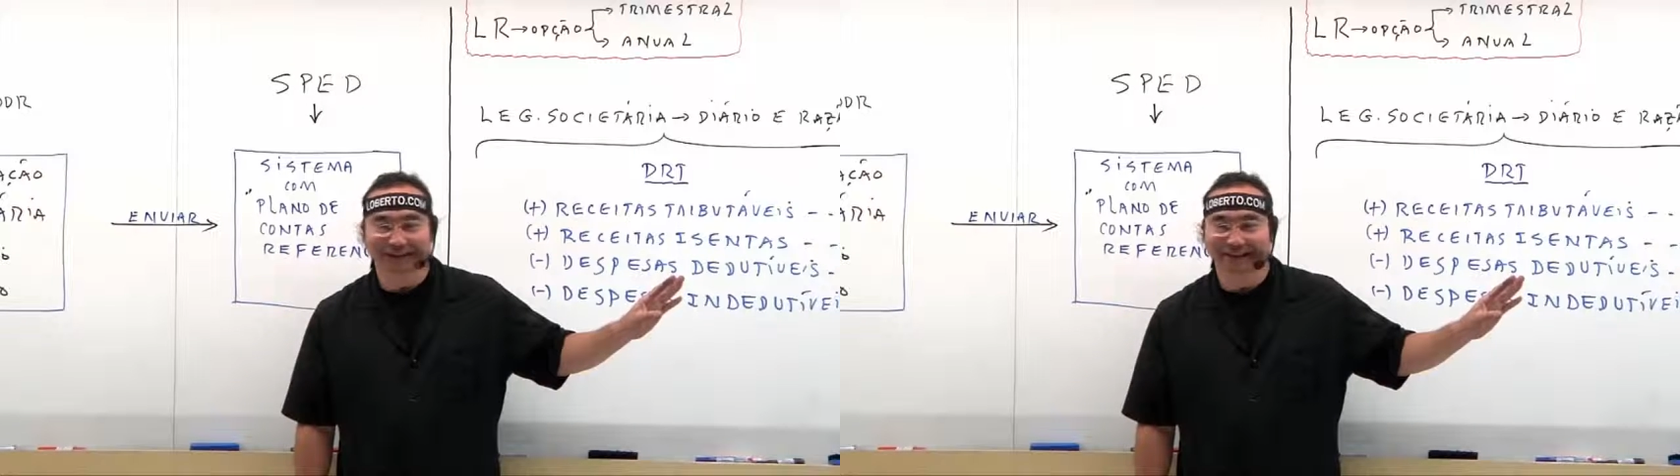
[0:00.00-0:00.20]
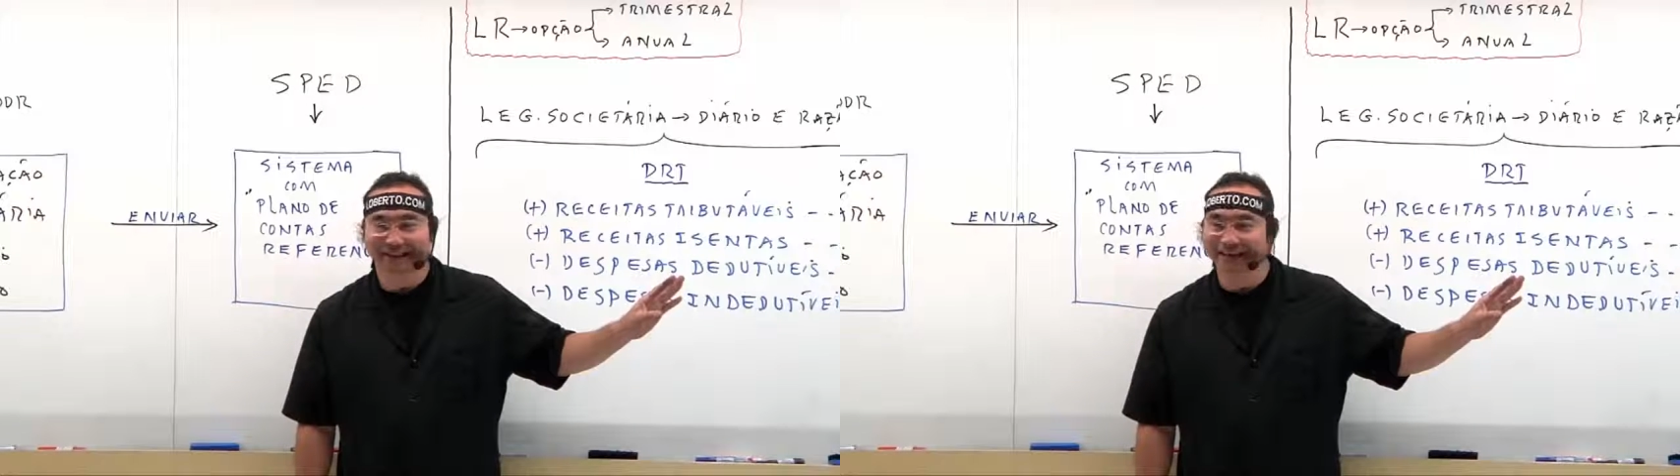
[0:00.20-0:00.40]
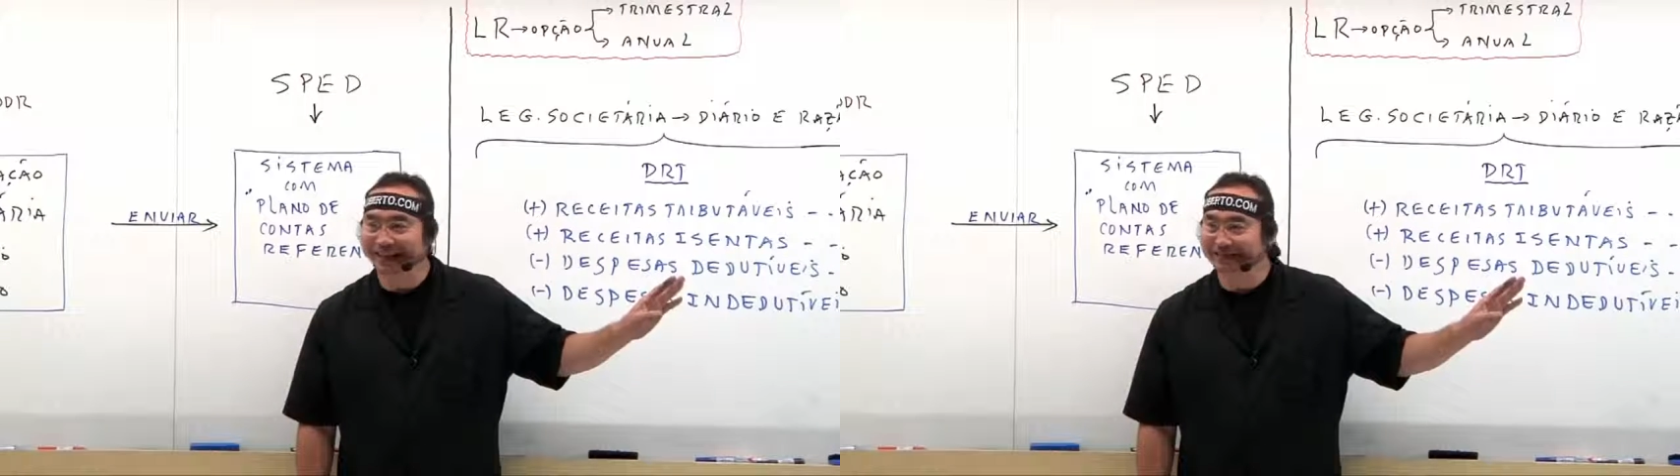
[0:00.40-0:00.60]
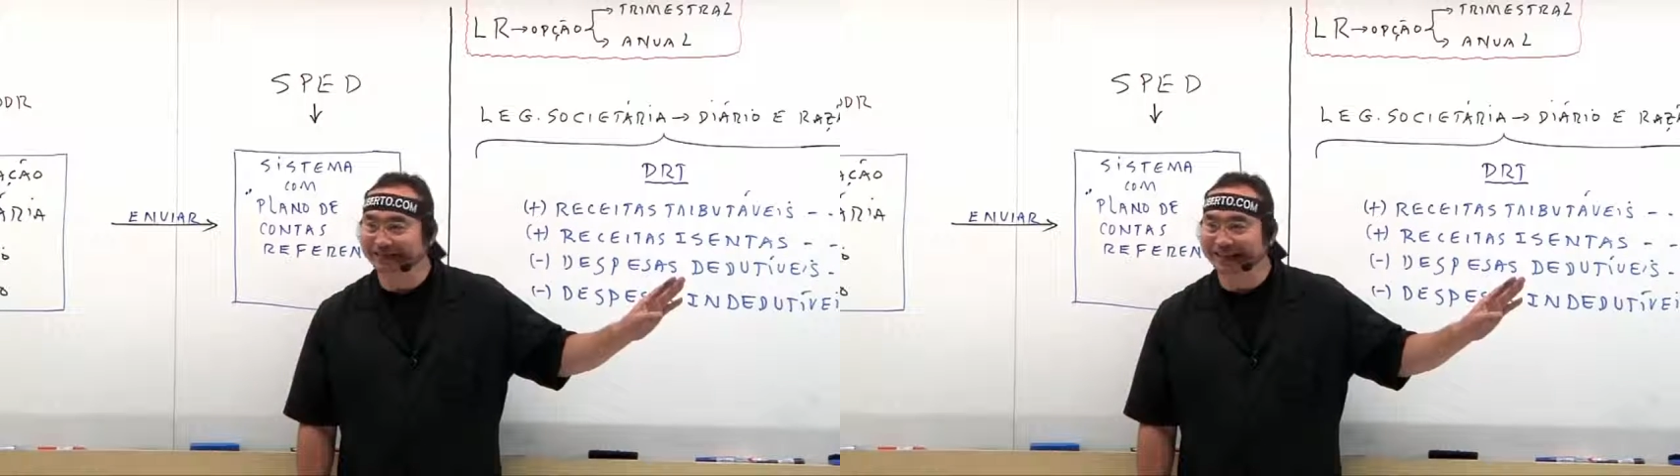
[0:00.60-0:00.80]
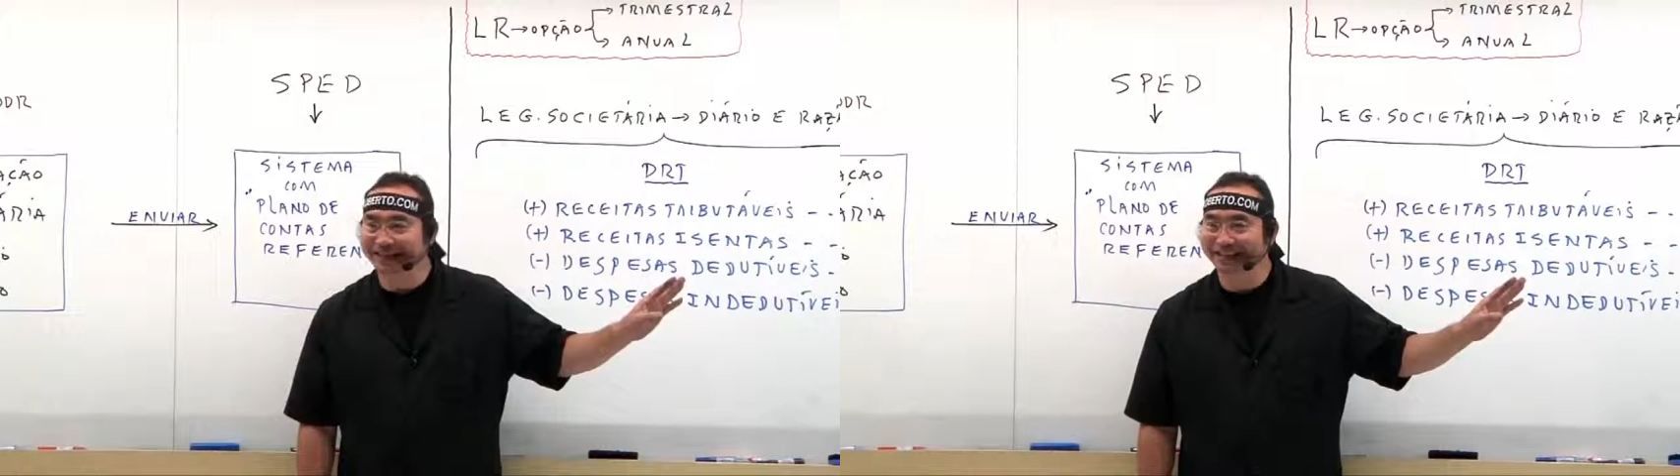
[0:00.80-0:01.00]
Tem que
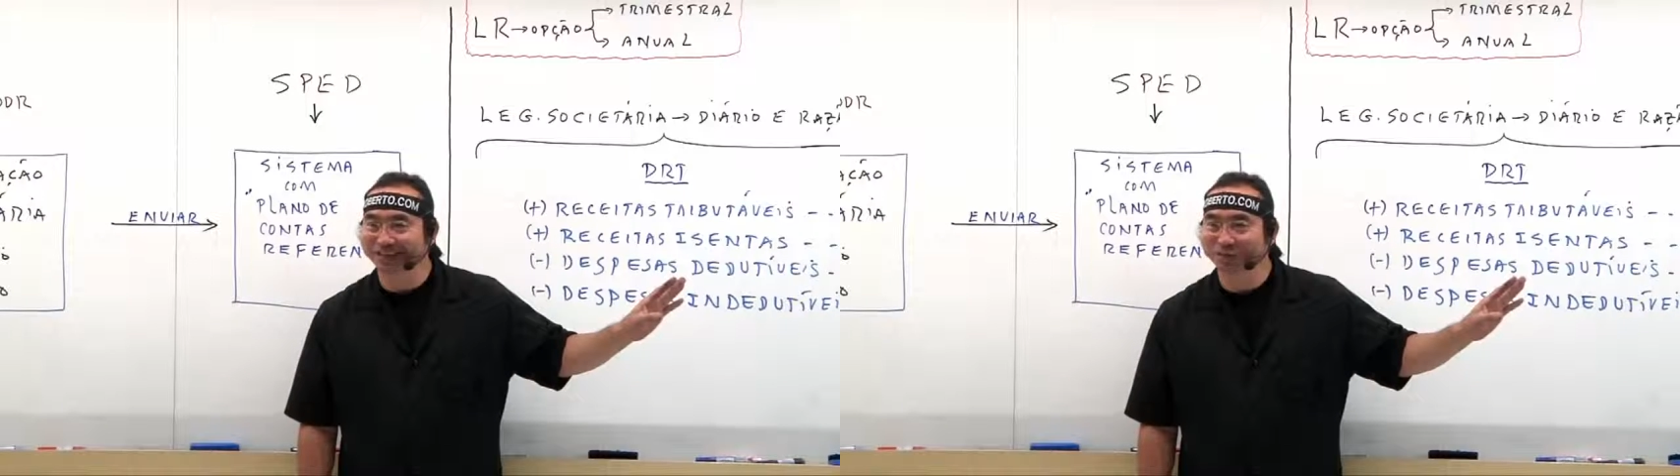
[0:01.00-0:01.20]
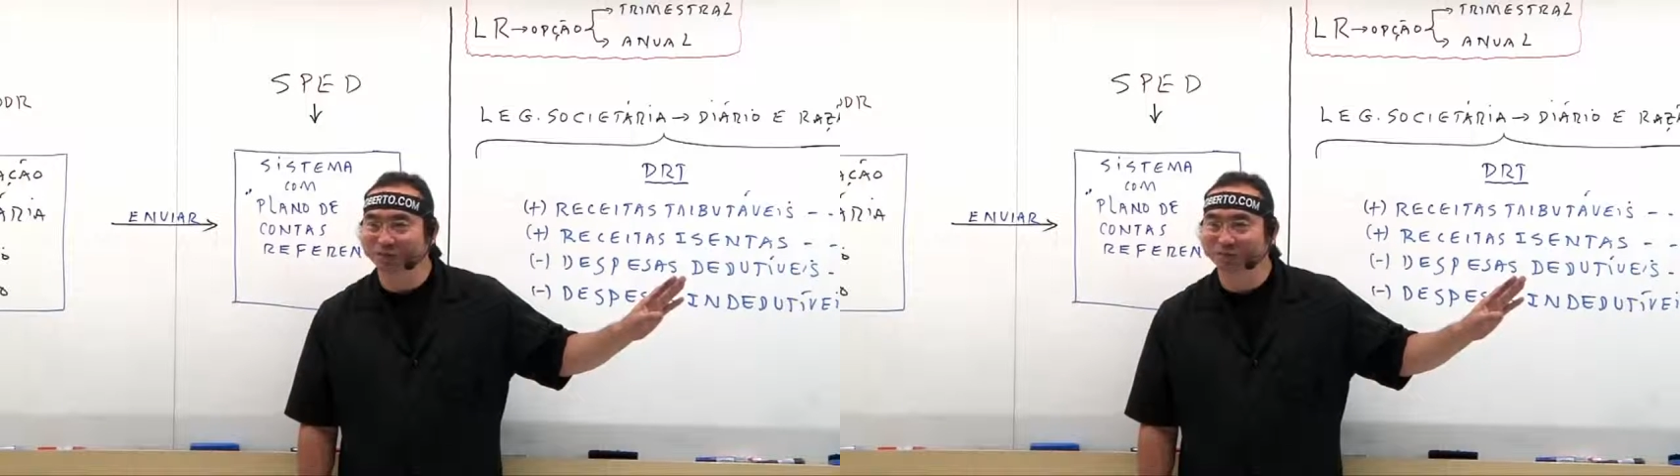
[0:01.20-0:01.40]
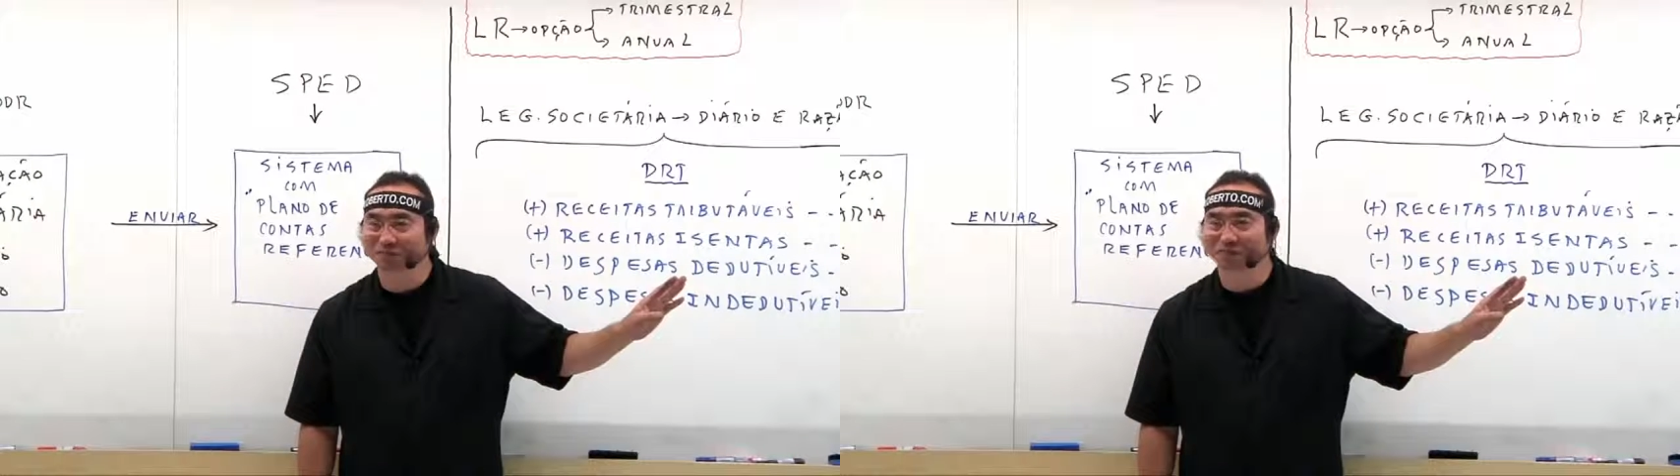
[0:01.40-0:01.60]
revisar até isso.